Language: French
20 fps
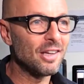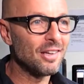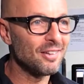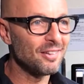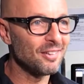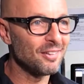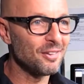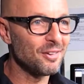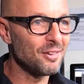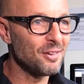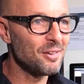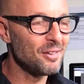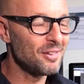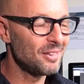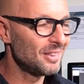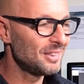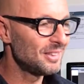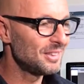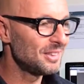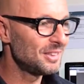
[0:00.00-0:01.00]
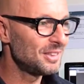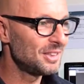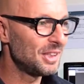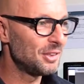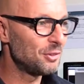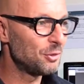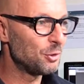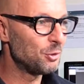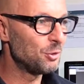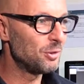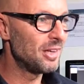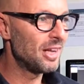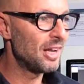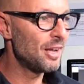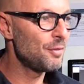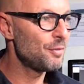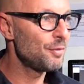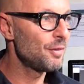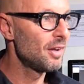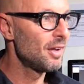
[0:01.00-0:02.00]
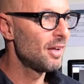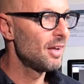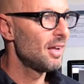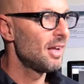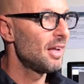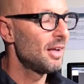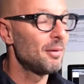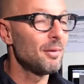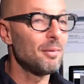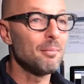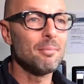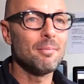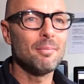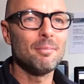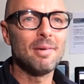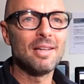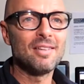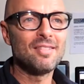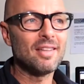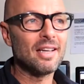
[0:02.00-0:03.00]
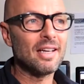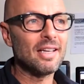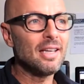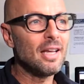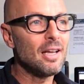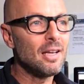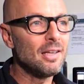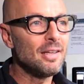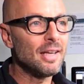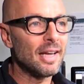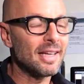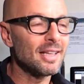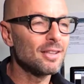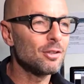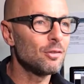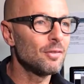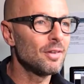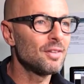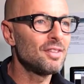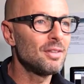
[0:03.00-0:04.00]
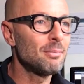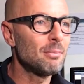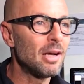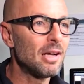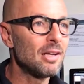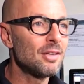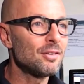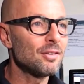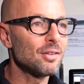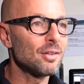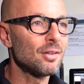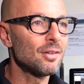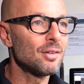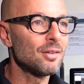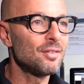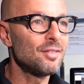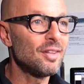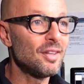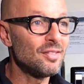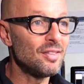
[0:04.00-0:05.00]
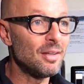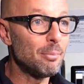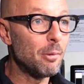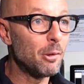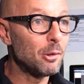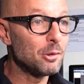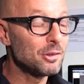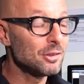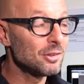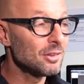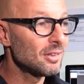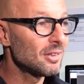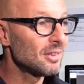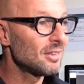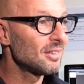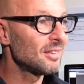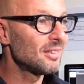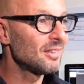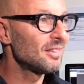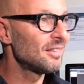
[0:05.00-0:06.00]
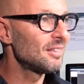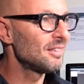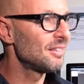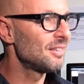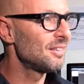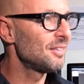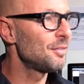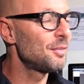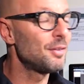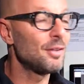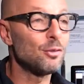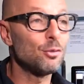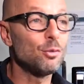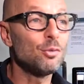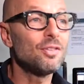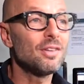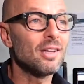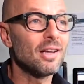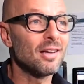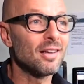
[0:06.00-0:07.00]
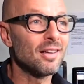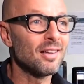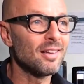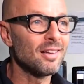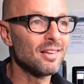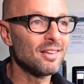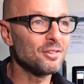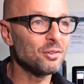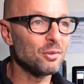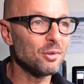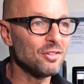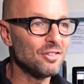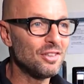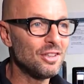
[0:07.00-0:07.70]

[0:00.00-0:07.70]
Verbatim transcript: euh, chez The Good Life, ma série, elle, il y a 80 images, 16 époques. Euh, c'est juste un, truc